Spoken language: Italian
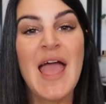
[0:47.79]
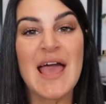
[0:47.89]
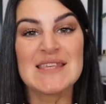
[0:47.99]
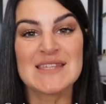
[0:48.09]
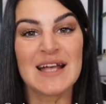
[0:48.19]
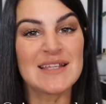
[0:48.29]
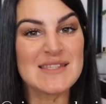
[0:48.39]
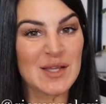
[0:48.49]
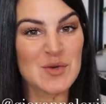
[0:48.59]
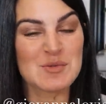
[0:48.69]
è stata
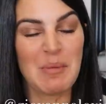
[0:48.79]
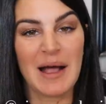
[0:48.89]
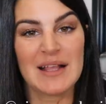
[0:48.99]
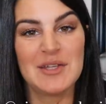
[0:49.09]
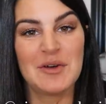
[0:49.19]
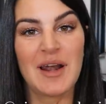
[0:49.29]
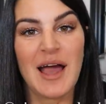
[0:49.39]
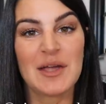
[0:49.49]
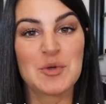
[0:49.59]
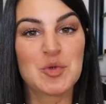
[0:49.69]
se non sbaglio
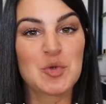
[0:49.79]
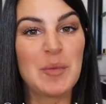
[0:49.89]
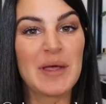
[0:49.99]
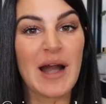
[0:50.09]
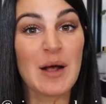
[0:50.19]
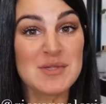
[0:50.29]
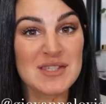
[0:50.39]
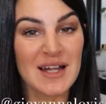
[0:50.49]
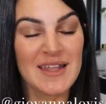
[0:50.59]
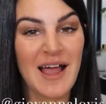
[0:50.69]
la youtuber
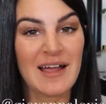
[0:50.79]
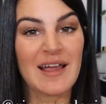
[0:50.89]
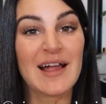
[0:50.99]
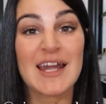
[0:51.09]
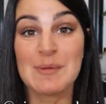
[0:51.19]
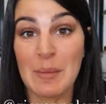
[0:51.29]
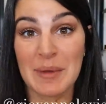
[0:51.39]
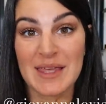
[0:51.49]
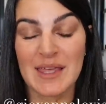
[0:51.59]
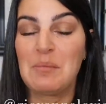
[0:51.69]
australiana Karima
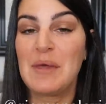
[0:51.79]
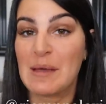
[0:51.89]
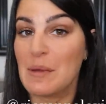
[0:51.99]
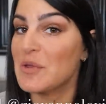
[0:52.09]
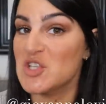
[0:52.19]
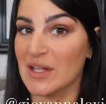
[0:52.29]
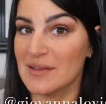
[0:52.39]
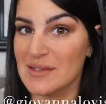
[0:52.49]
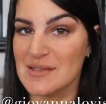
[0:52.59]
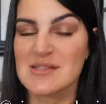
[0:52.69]
McKimmy che a me piace
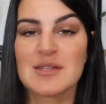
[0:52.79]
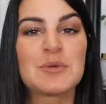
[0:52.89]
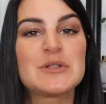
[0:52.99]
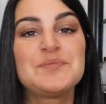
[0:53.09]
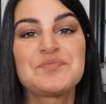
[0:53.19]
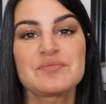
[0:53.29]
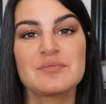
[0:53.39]
tantissimo